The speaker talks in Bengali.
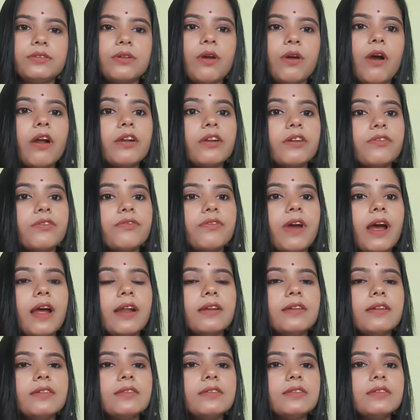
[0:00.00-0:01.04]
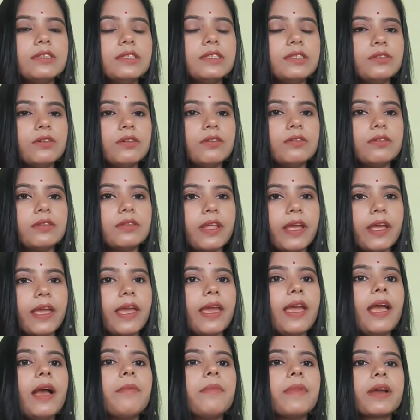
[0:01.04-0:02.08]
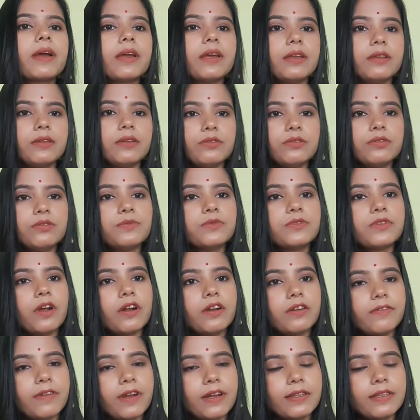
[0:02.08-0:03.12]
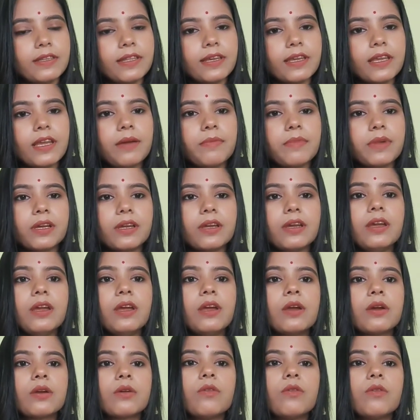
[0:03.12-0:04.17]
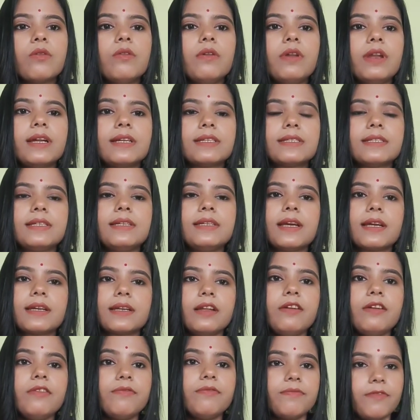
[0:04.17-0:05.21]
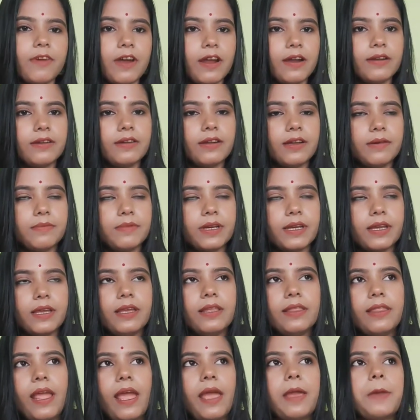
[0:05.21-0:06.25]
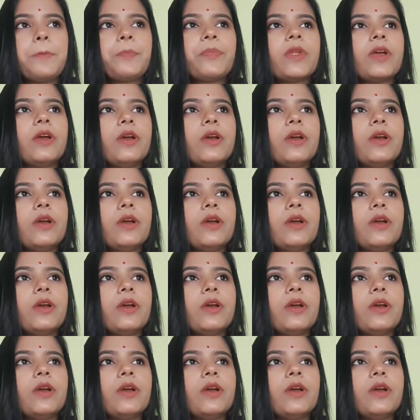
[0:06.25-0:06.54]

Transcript: শর্ট ফান্ড থেকে আমাকে ইউটিউব শর্ট ফান্ড থেকে আমাকে গুগল অ্যাডসেন্ট একটা ফান্ড আমাকে দেয়